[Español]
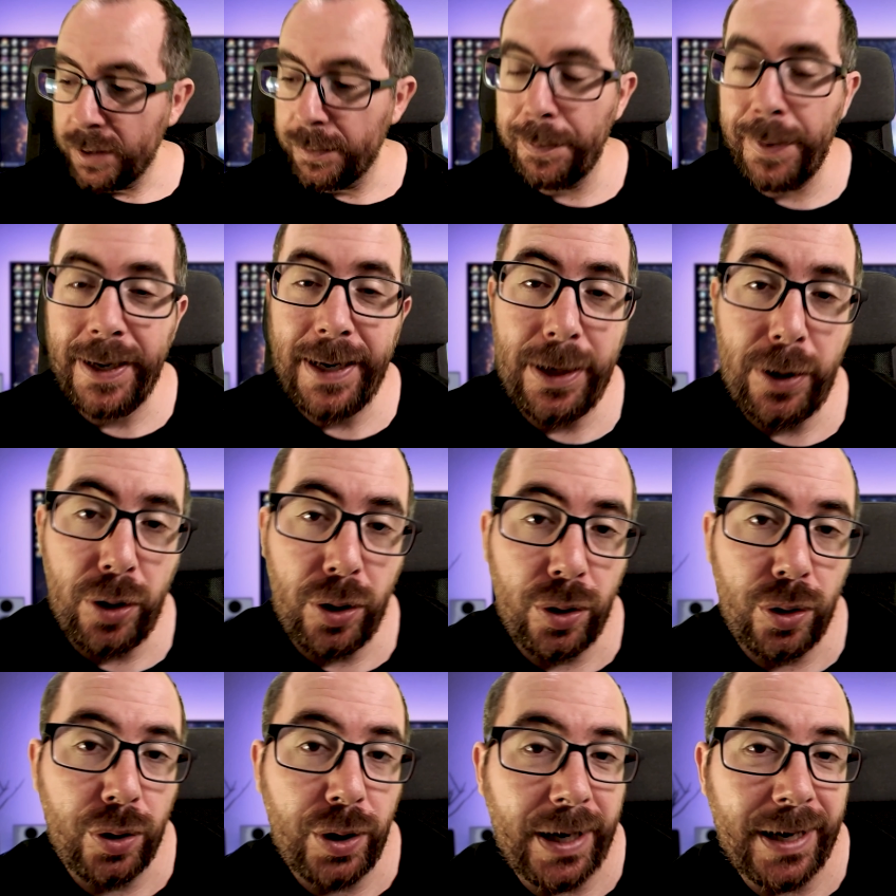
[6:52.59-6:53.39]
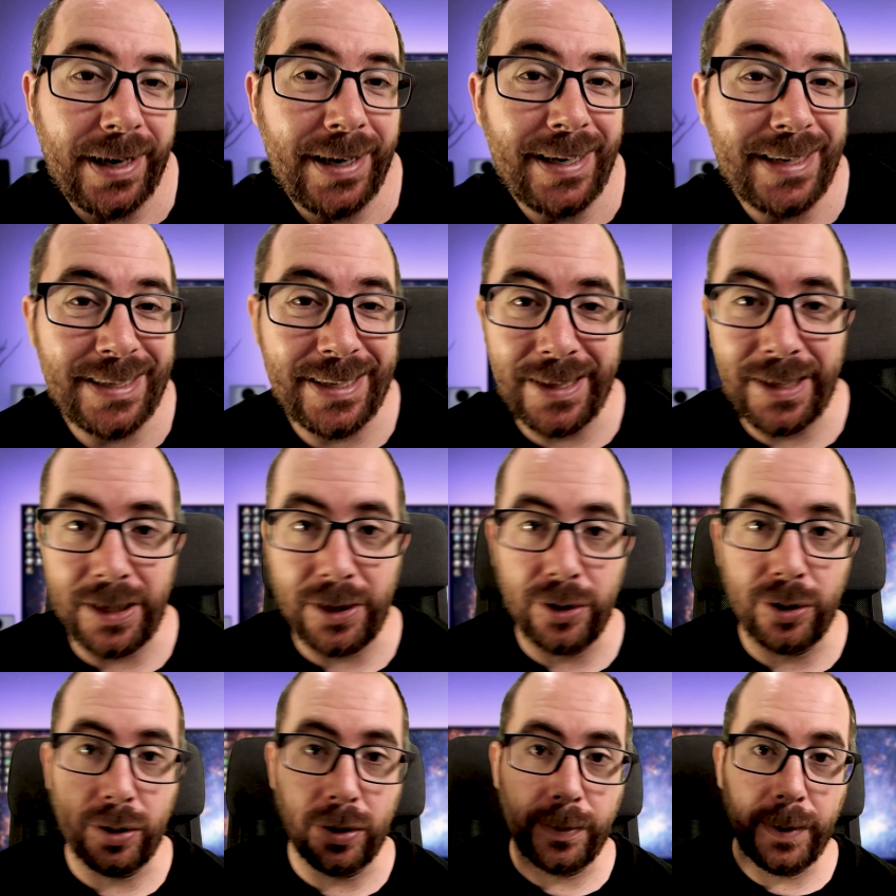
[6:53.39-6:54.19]
para colocarlas
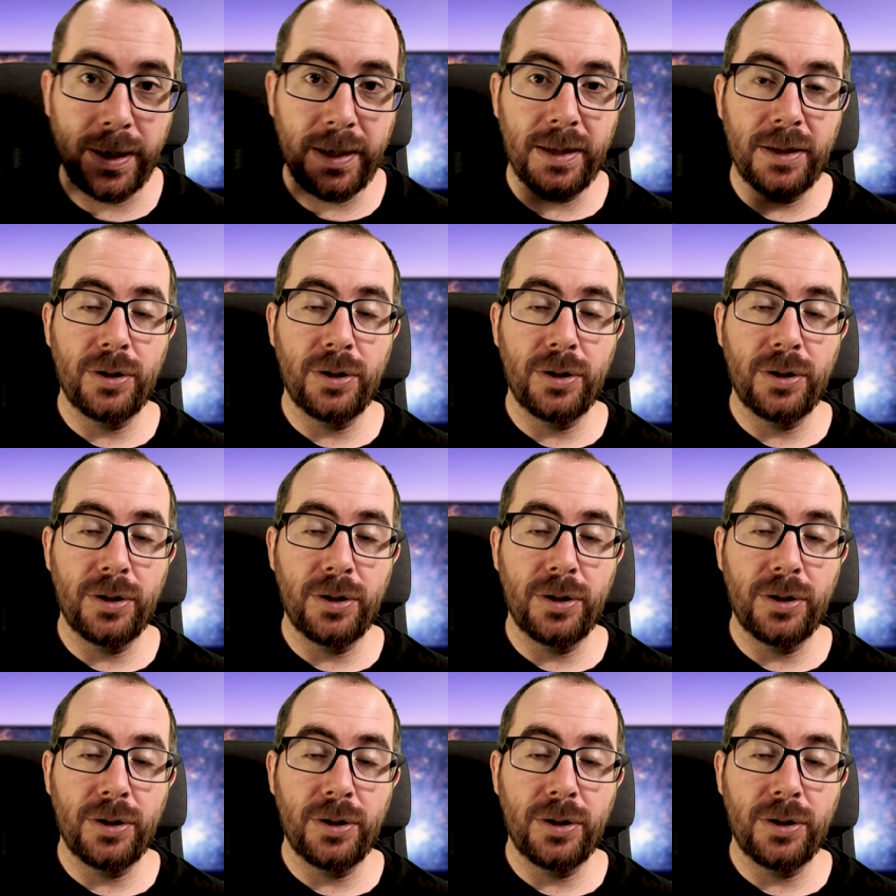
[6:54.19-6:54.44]
dentro, ¿vale?